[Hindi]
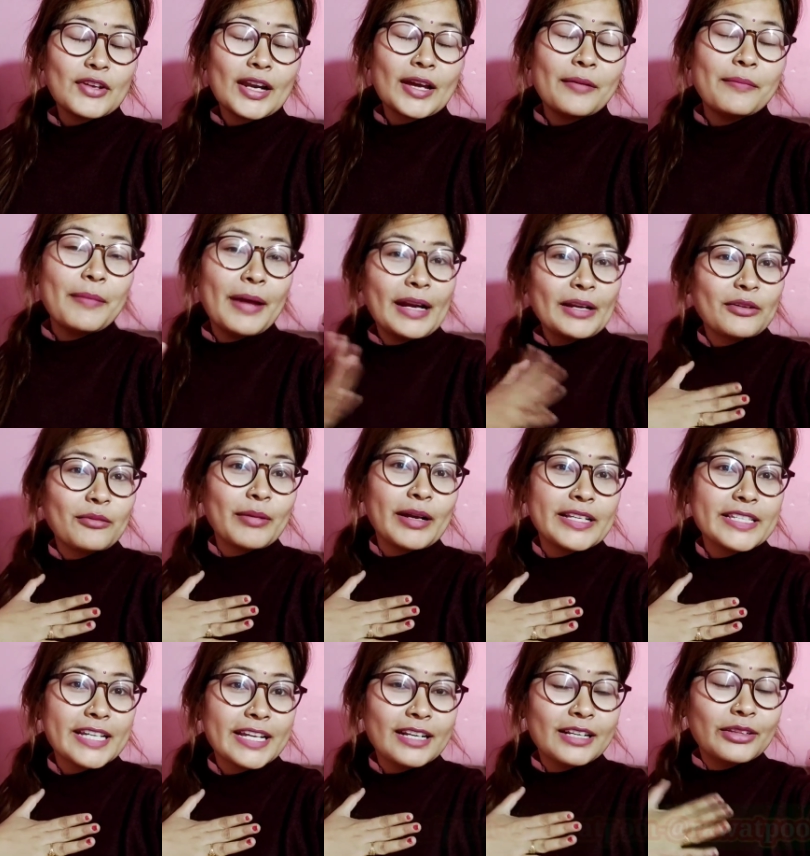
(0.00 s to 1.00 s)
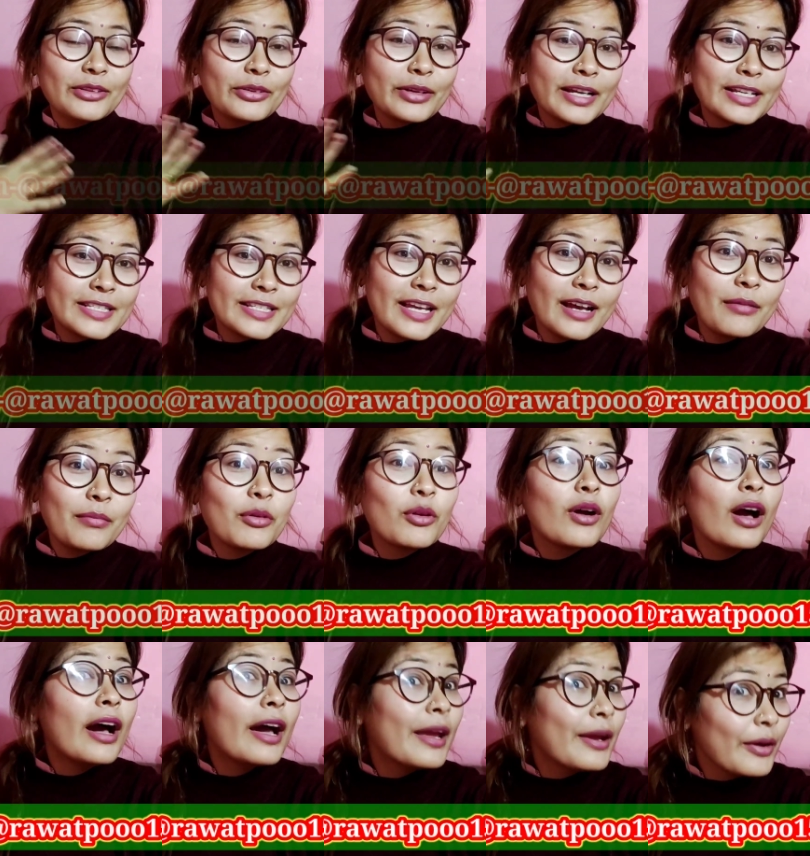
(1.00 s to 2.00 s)
वेलकम बैक टू माय चैनल तो कैसे हैं आप
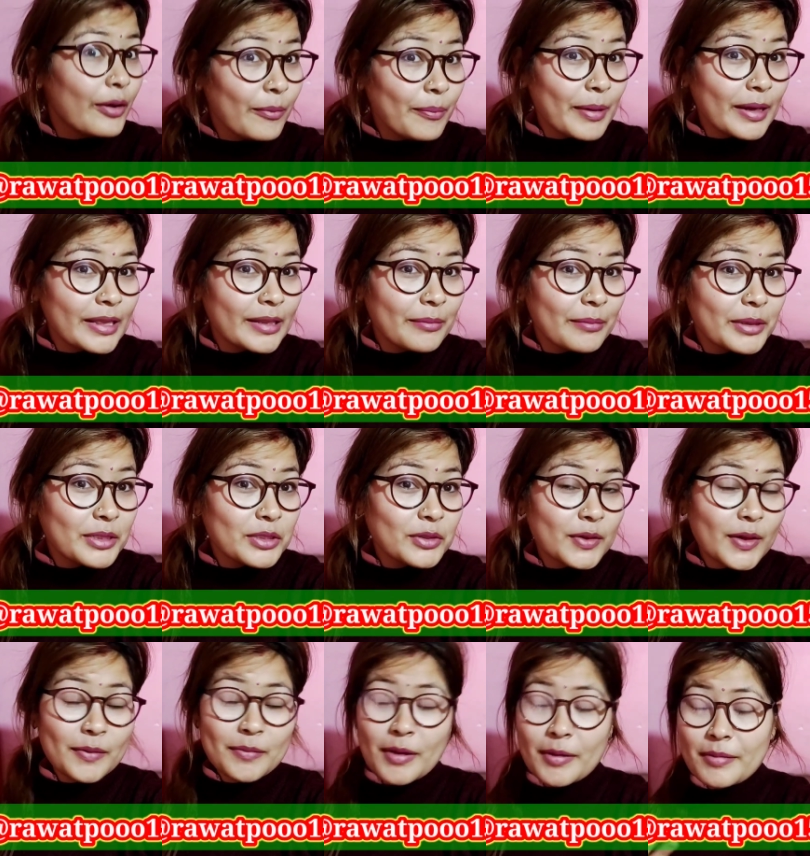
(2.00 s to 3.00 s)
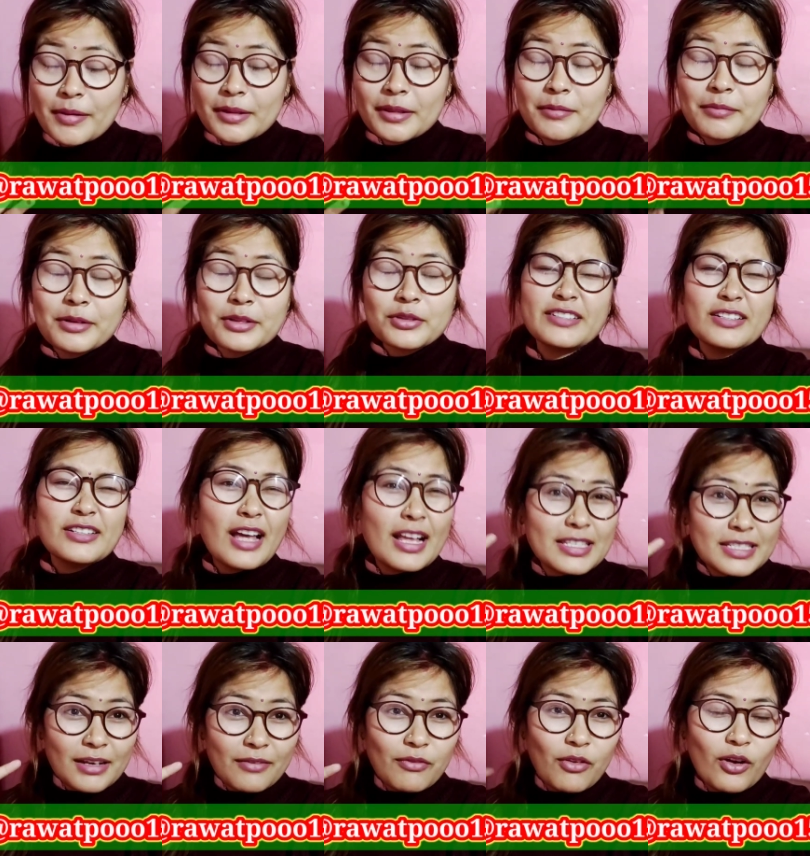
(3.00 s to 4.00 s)
लोग आई होप एकदम मस्त होंगे मैं भी एकदम मस्त हूँ
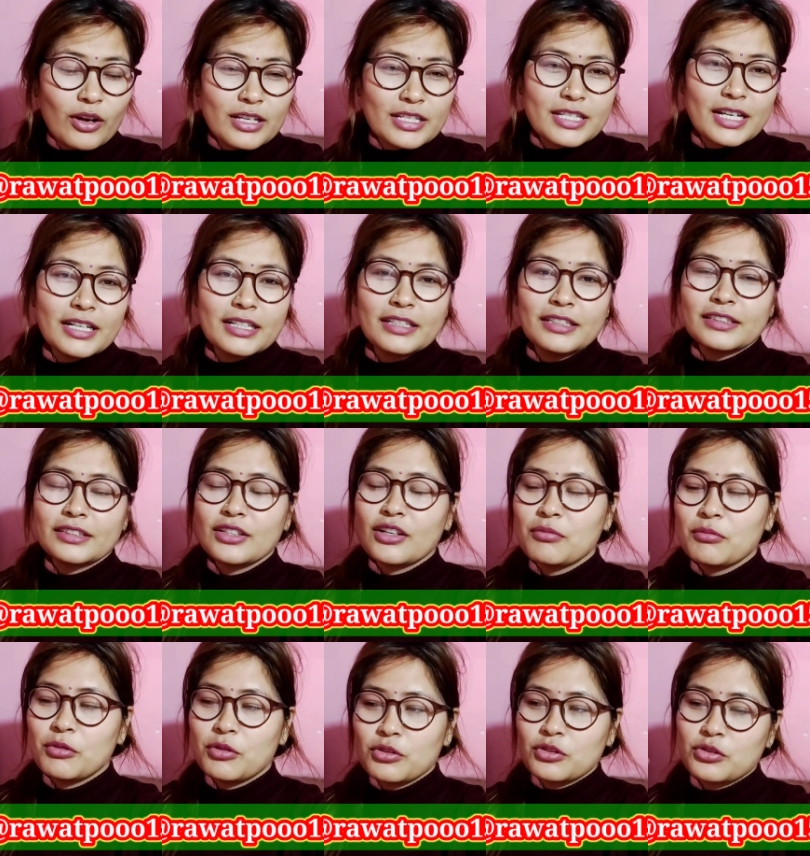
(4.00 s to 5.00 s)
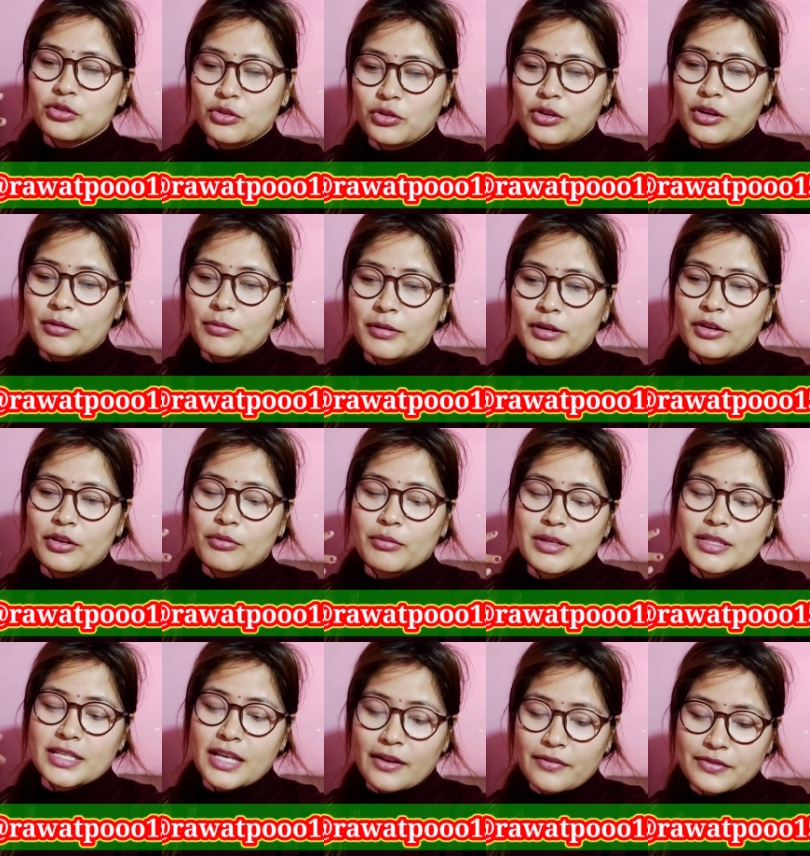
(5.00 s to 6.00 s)
आज का ब्लॉग स्टार्ट करते हैं मोड़ चुके हो आप कर रहे हो
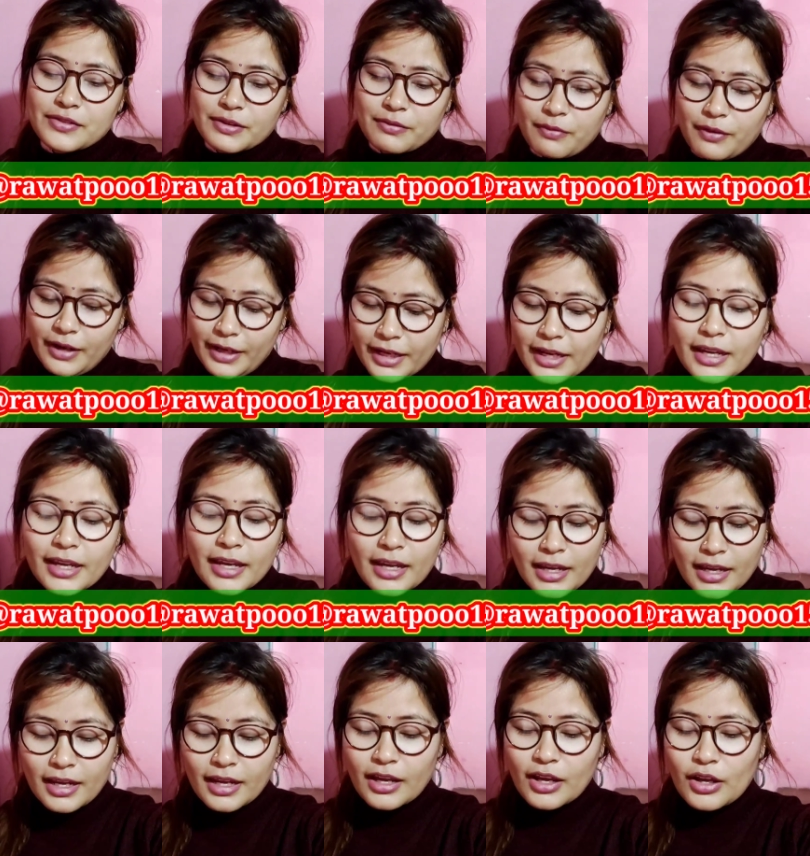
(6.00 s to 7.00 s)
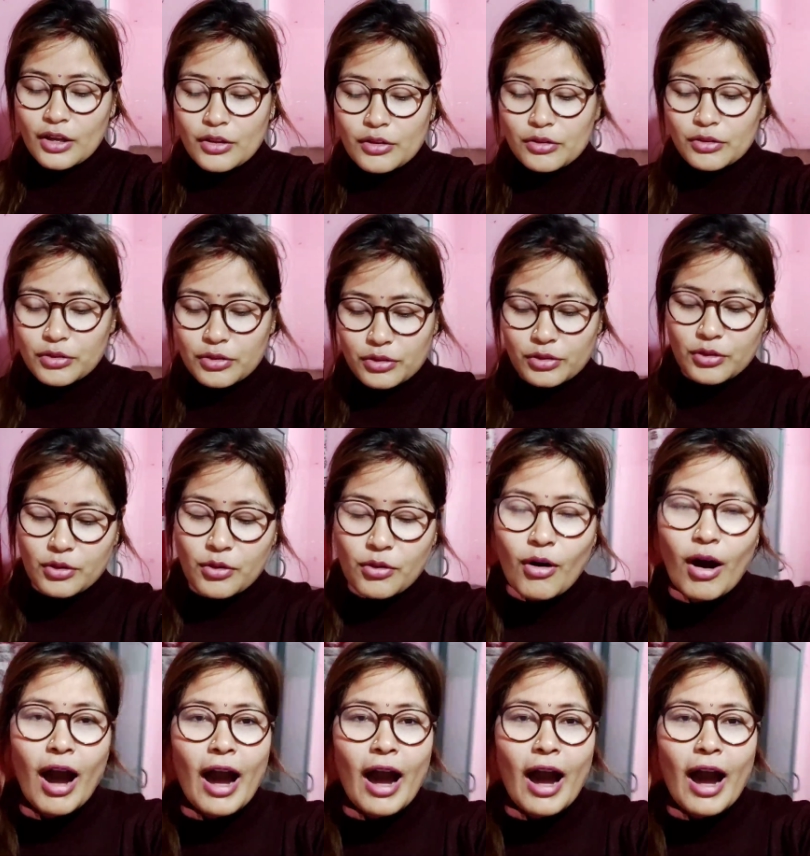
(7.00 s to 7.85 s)
मैं साफ सफाई तो